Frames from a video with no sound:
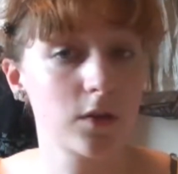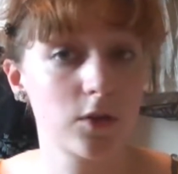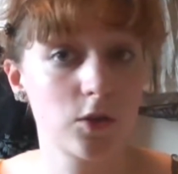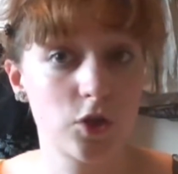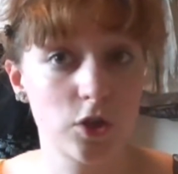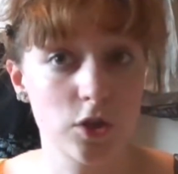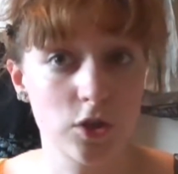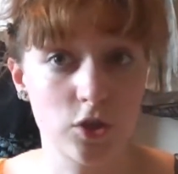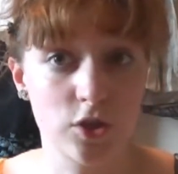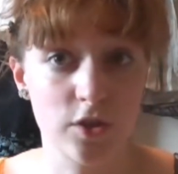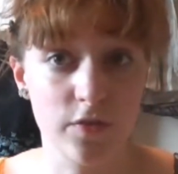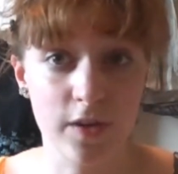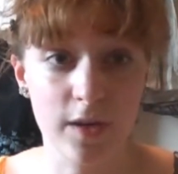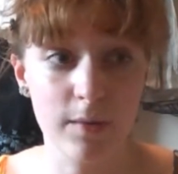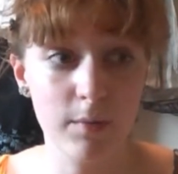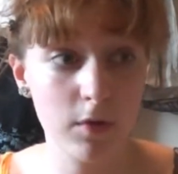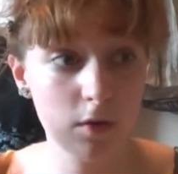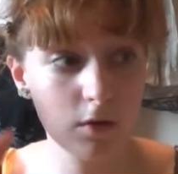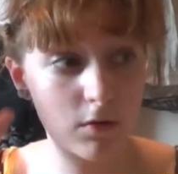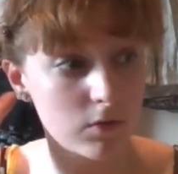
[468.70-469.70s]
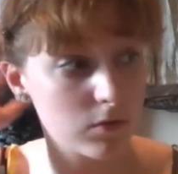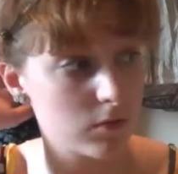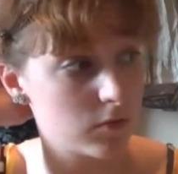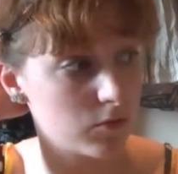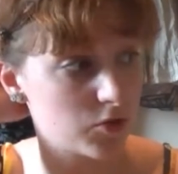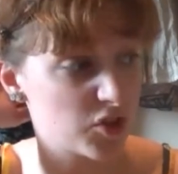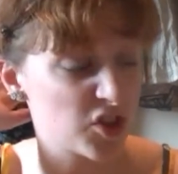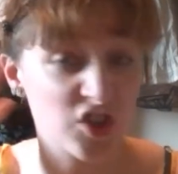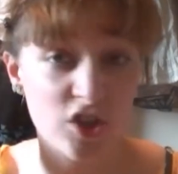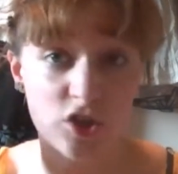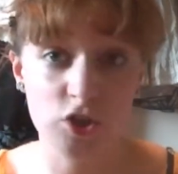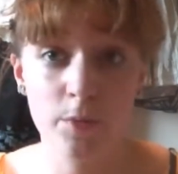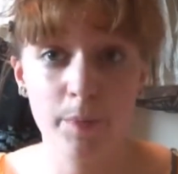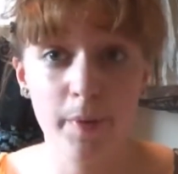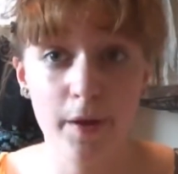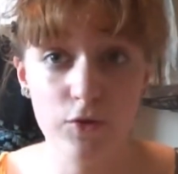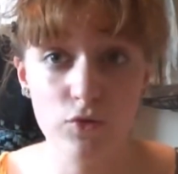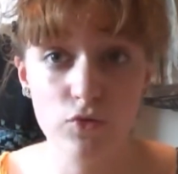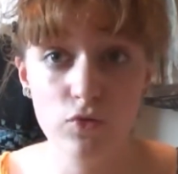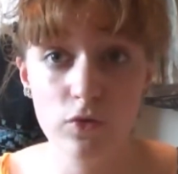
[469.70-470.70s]
J'ai vraiment, euh, j'ai cherché
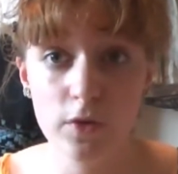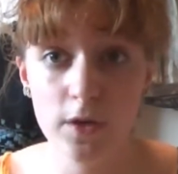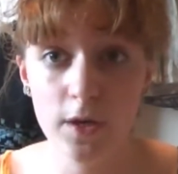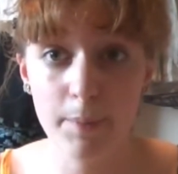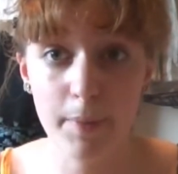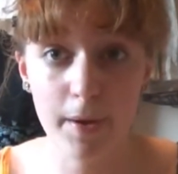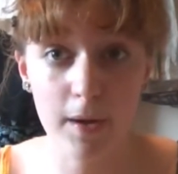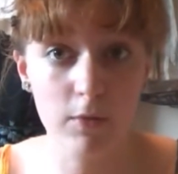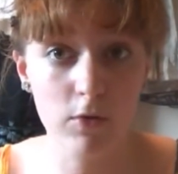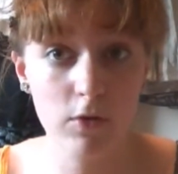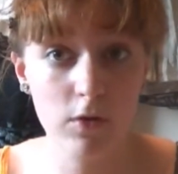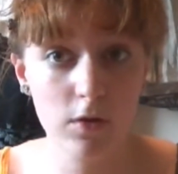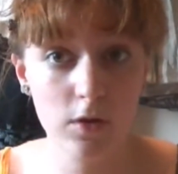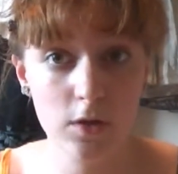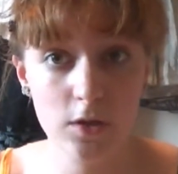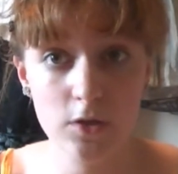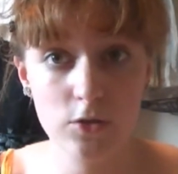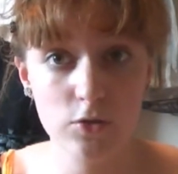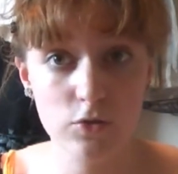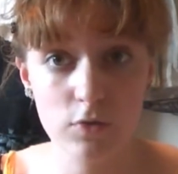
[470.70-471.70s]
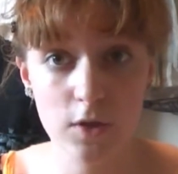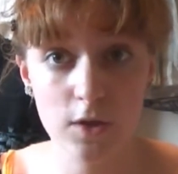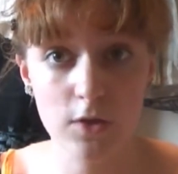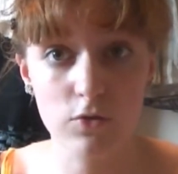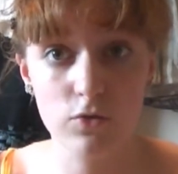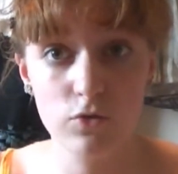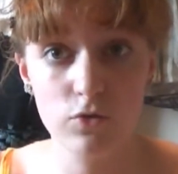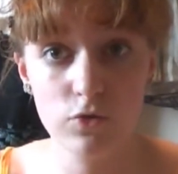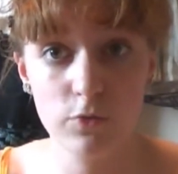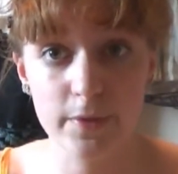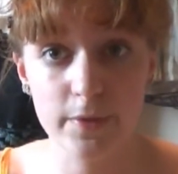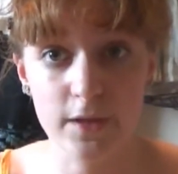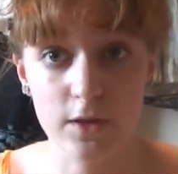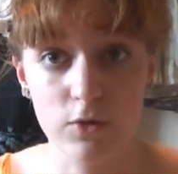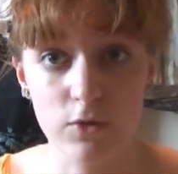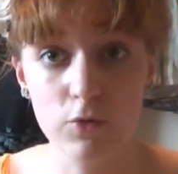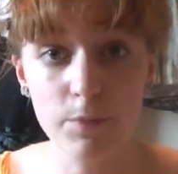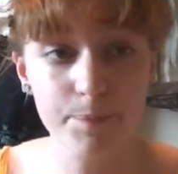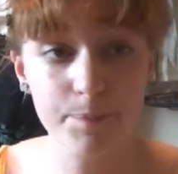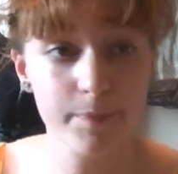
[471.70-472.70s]
partout et apparemment hein, ils sont inconnus au
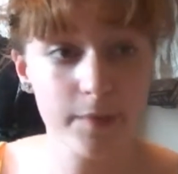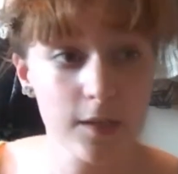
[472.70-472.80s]
bataillon.